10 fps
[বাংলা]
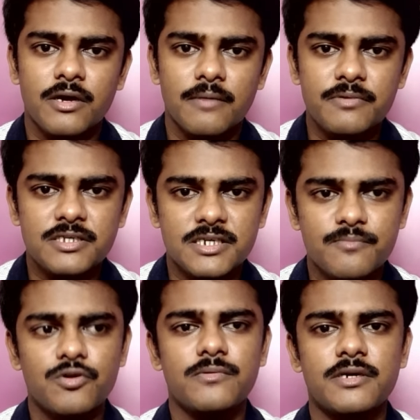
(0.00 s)
আপনি যে
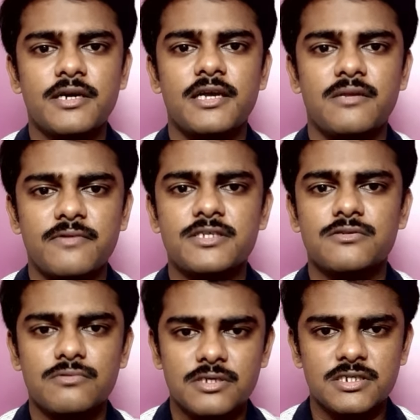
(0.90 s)
পরিমাণ টাকা ইনভেস্ট
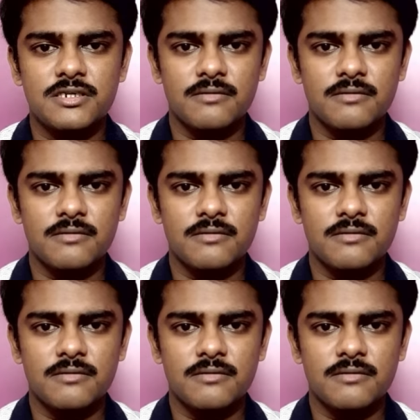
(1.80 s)
করেছেন